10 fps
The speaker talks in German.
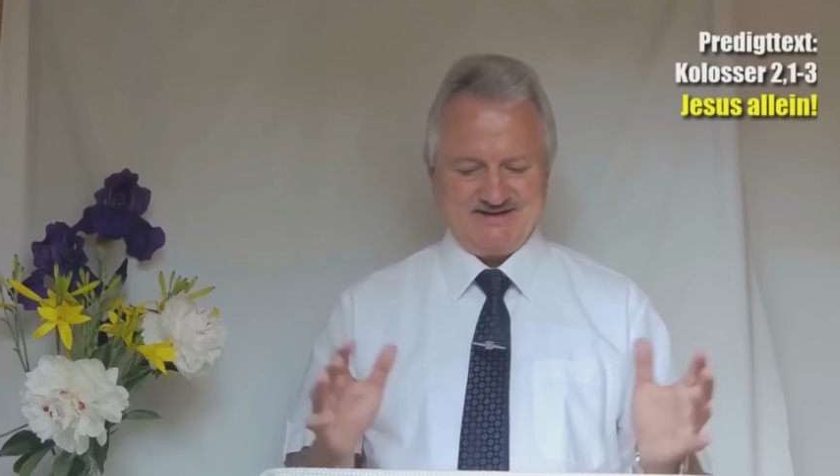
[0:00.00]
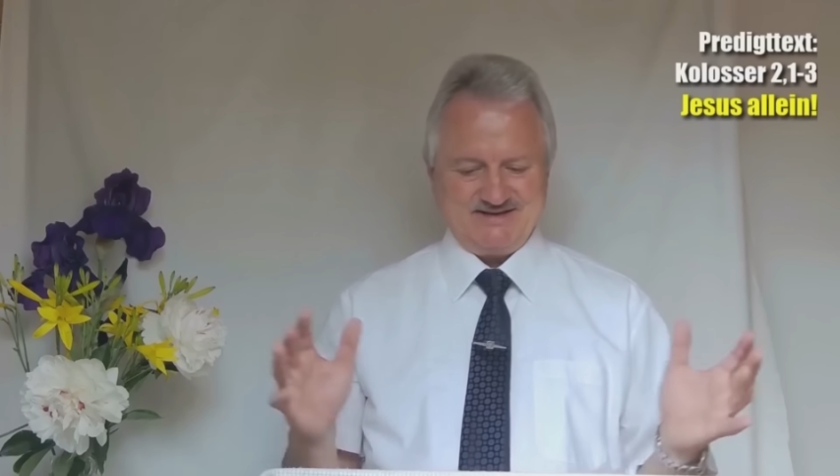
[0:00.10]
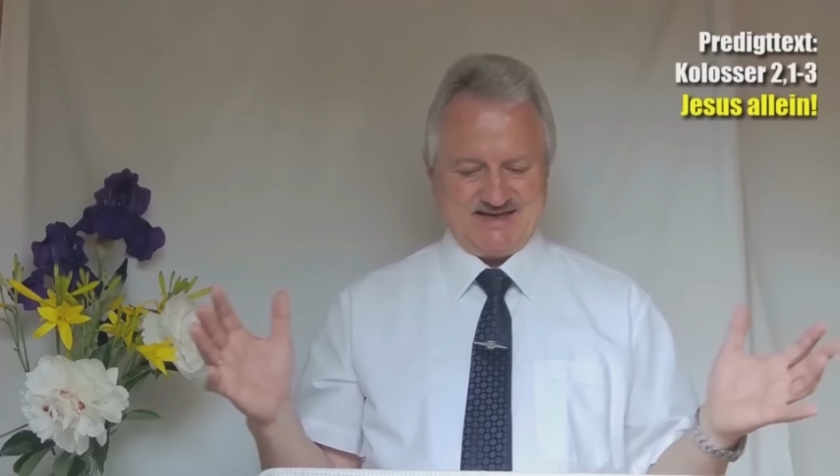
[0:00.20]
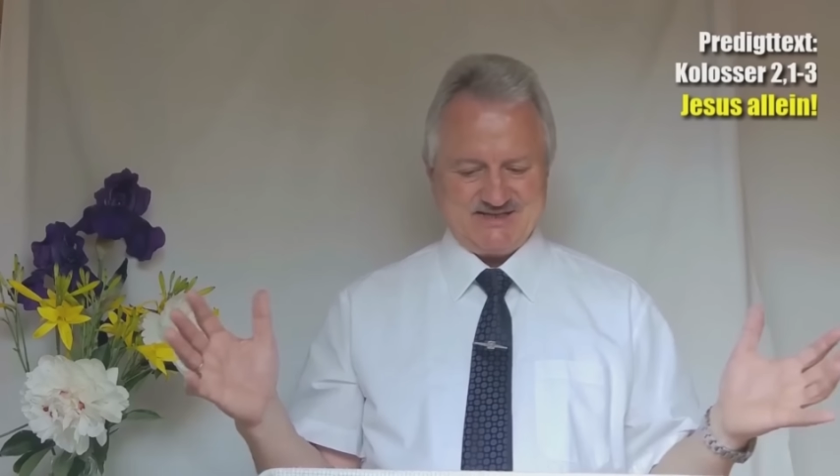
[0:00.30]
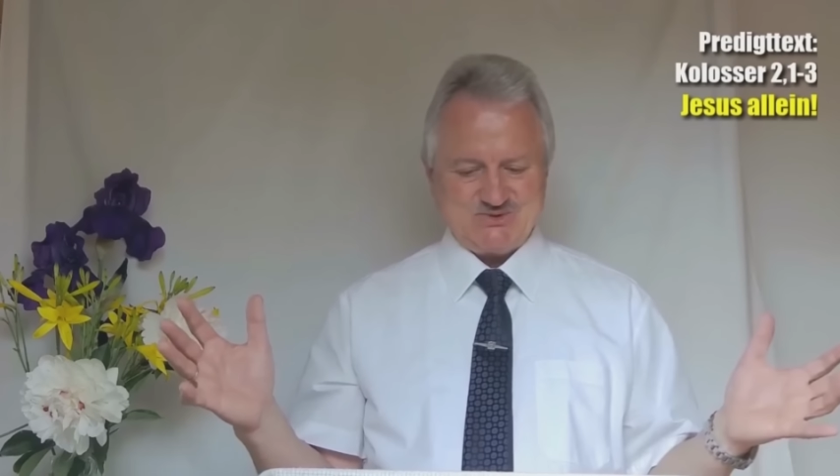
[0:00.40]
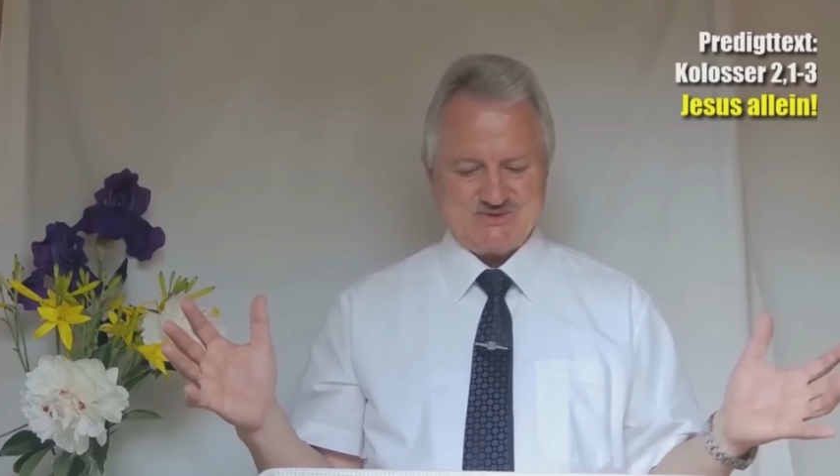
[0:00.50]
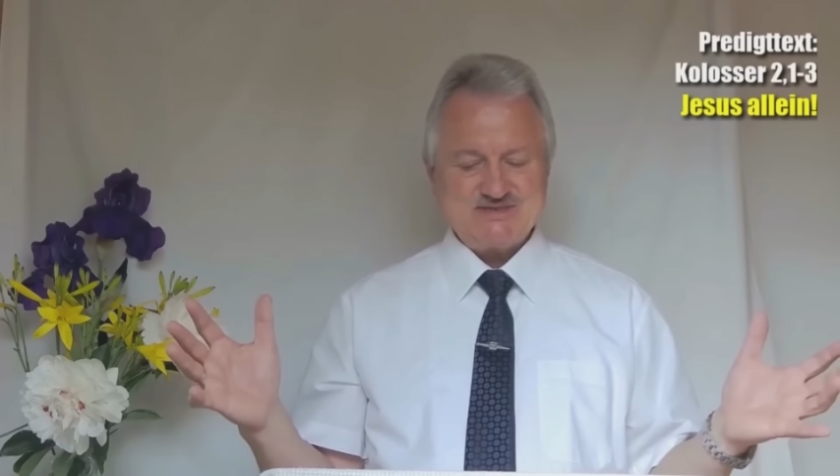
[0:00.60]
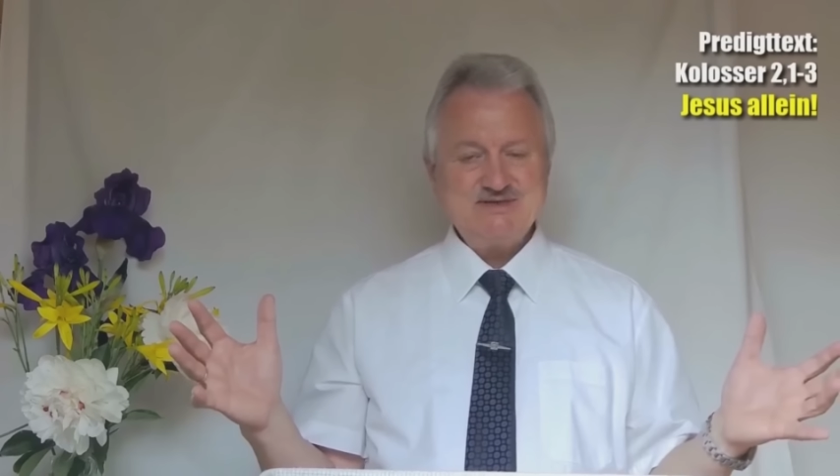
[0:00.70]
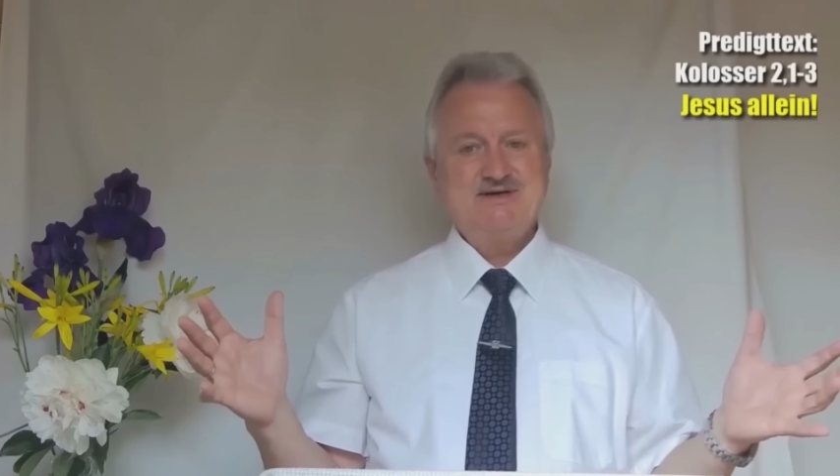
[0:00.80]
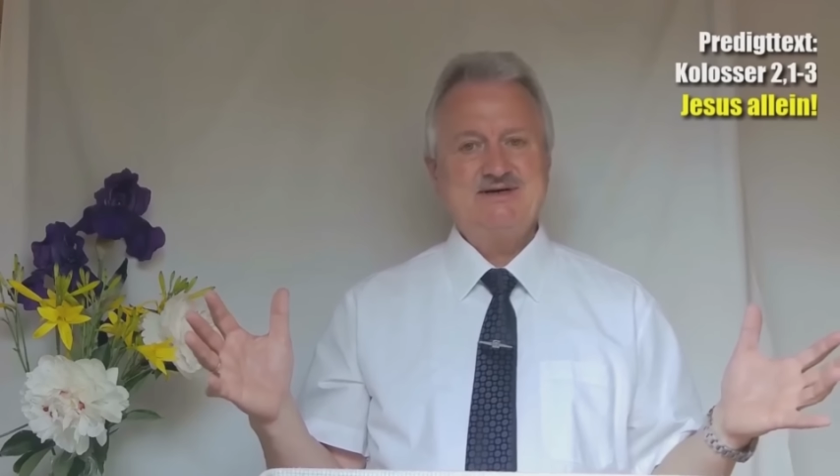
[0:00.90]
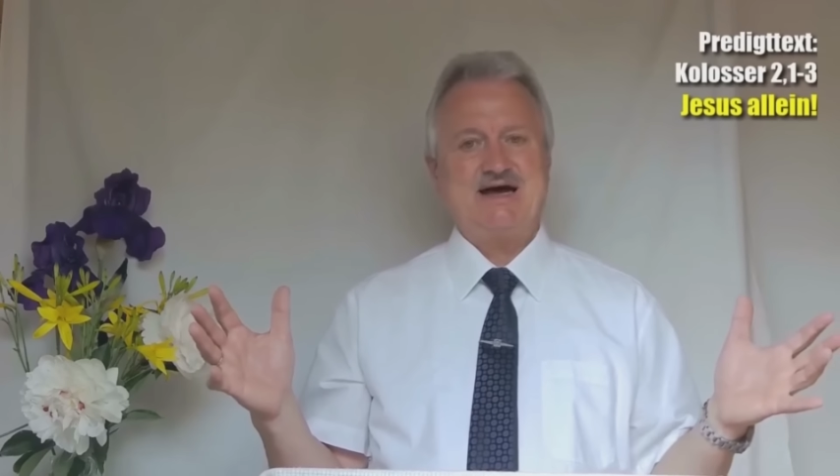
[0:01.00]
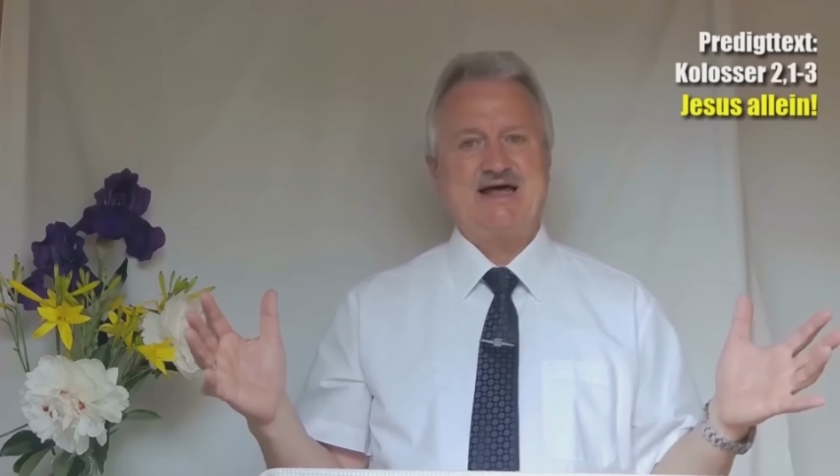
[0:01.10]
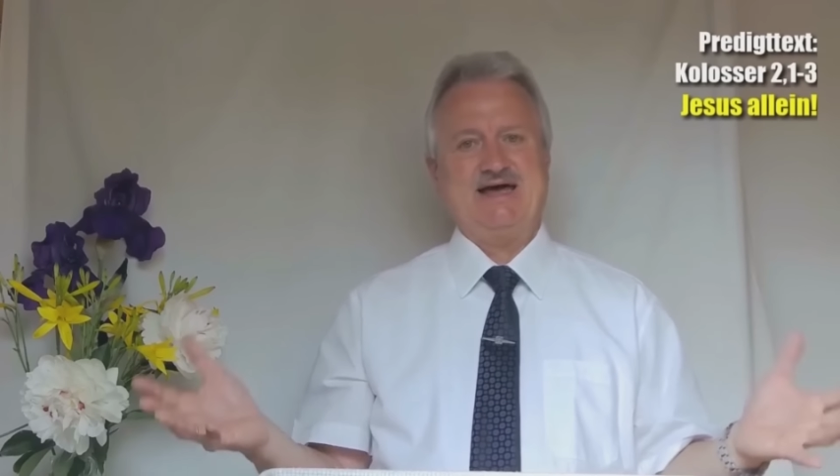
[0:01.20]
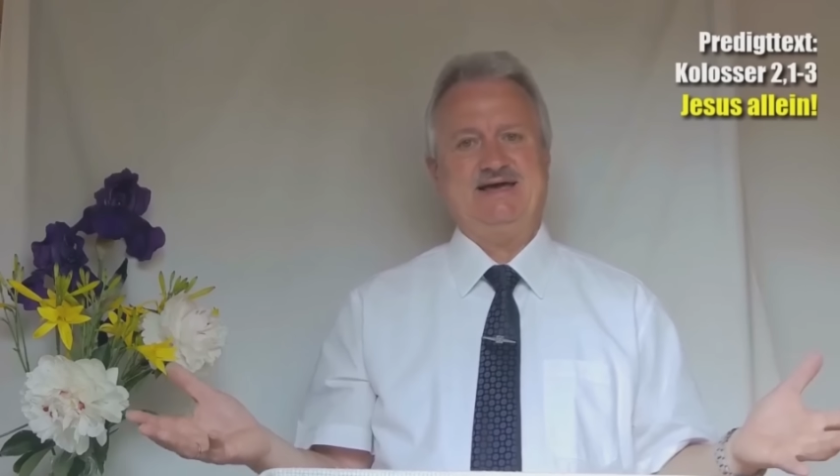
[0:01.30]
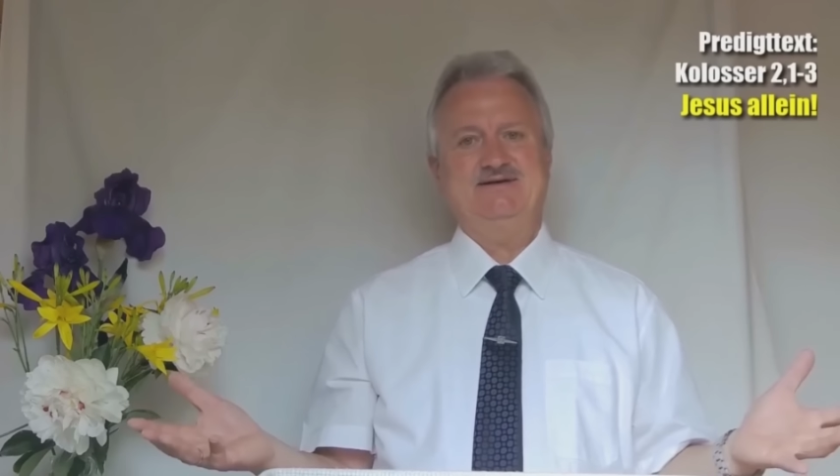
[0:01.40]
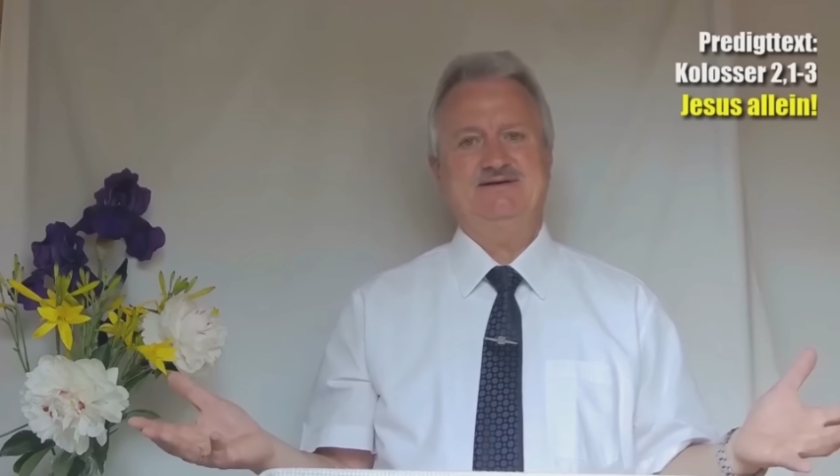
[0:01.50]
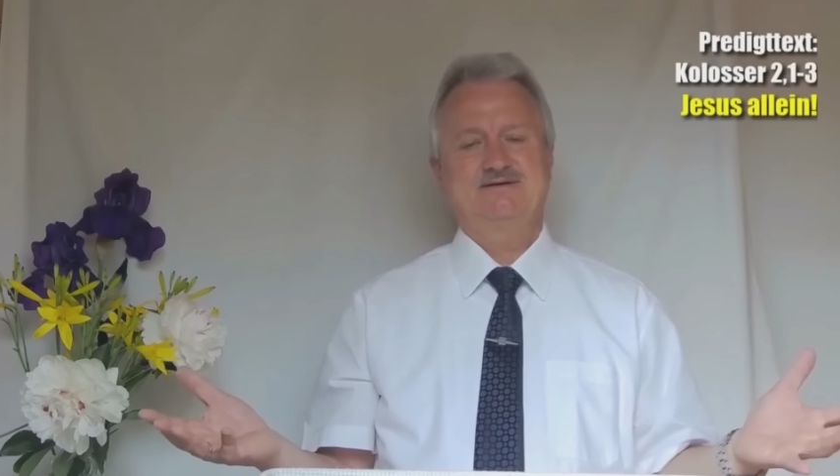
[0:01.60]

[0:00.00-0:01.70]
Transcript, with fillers: Jesus allein.